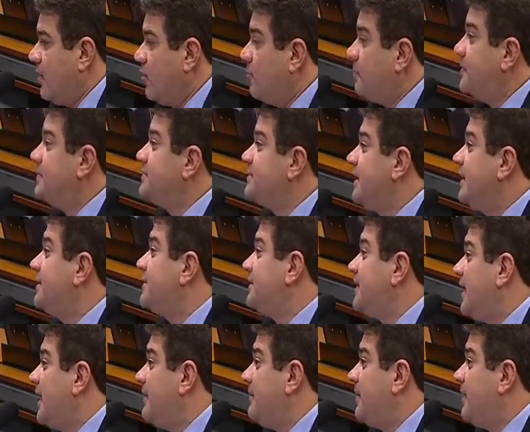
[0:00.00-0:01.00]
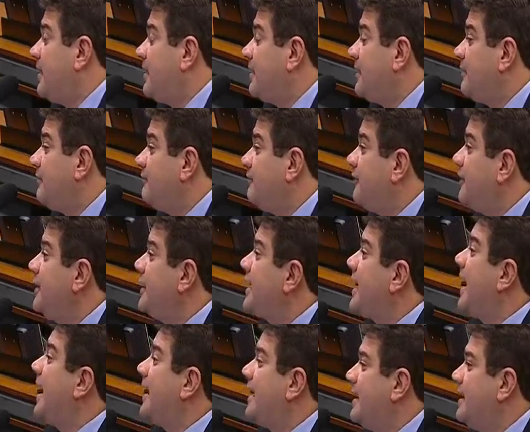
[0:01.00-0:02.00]
O presidente Temer vem
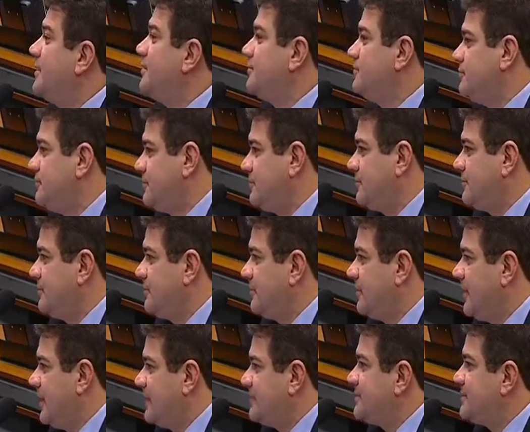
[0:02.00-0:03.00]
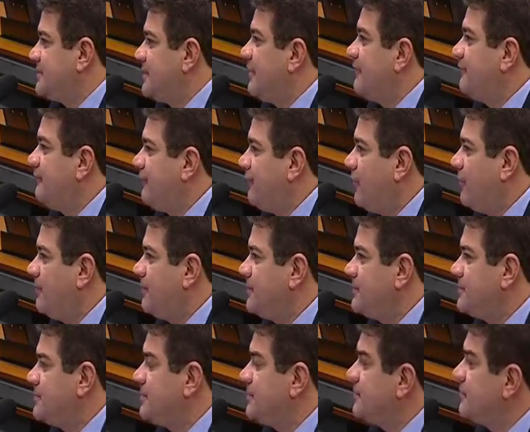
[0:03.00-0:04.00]
encarando essas
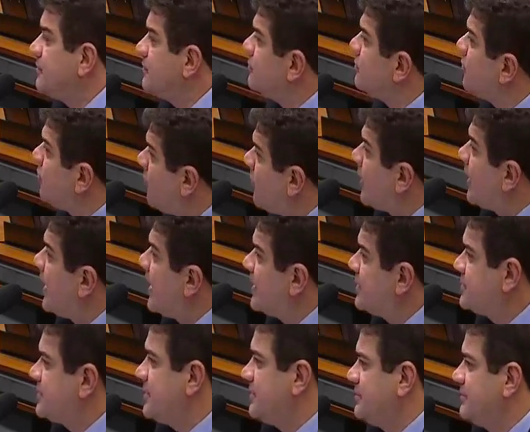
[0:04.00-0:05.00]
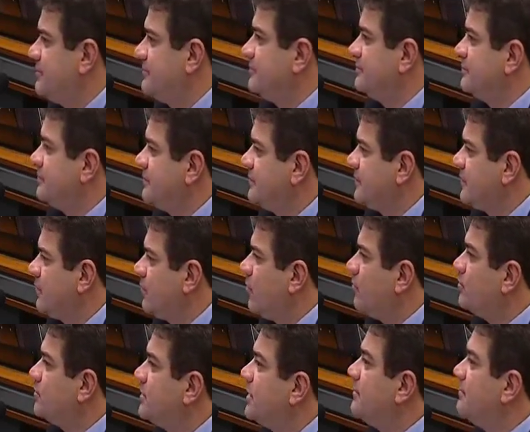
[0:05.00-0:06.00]
reformas com coragem,
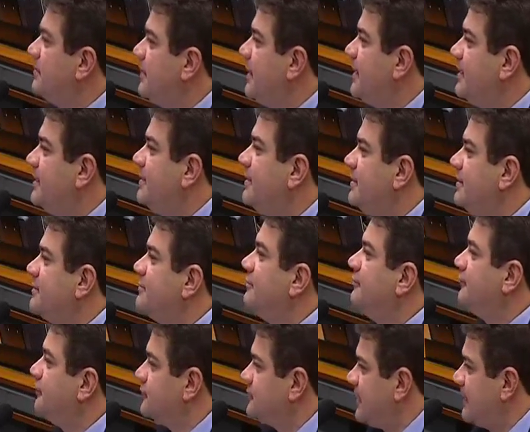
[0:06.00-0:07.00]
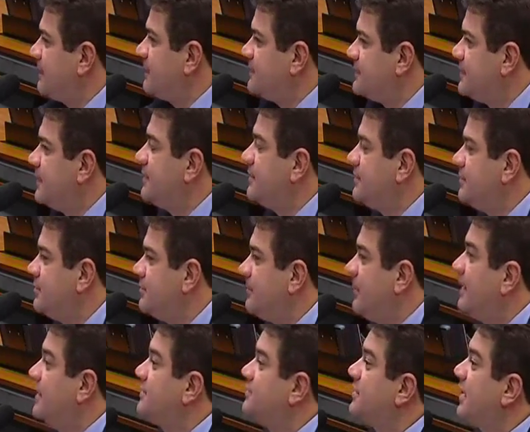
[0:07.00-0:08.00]
como também, se fosse a presidente
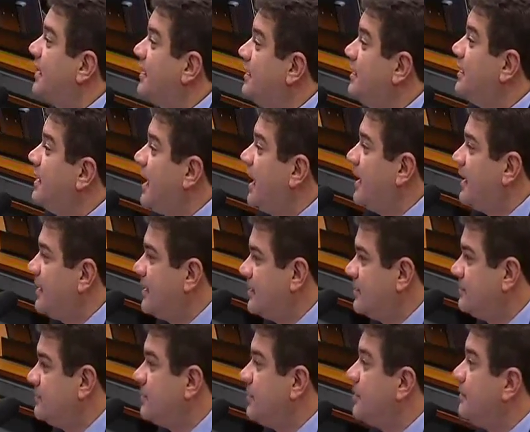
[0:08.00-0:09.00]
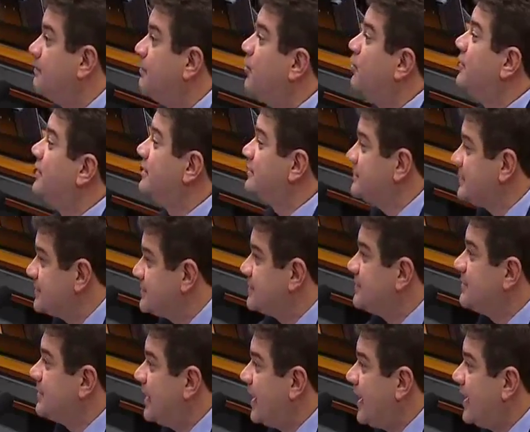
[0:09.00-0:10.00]
Dilma, ela estaria encarando por
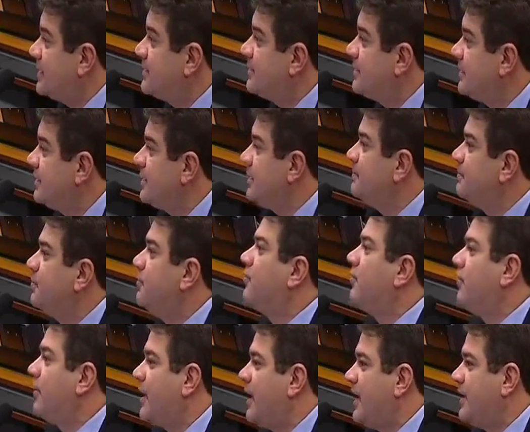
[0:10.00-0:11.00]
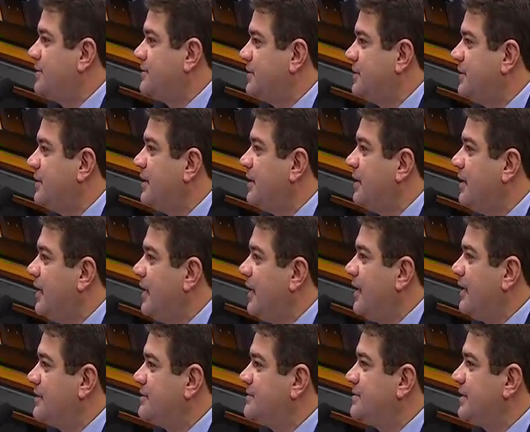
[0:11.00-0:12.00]
necessidade e por coragem
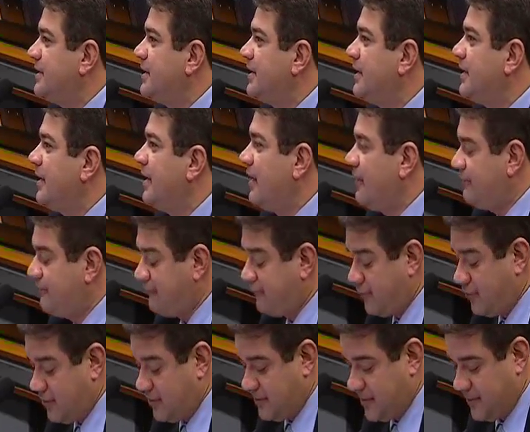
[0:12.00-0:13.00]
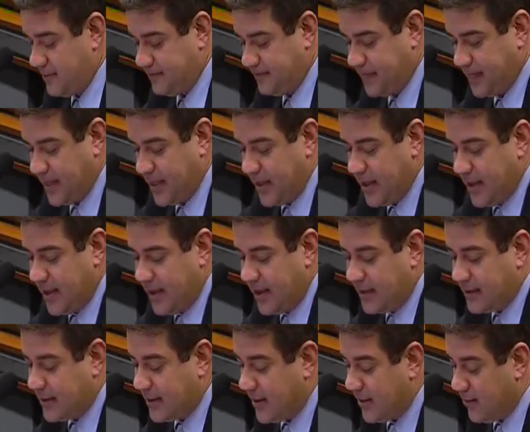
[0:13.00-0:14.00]
essa reforma.
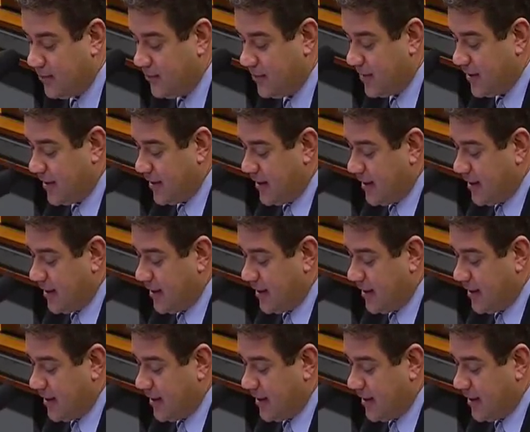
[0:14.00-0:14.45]
Então,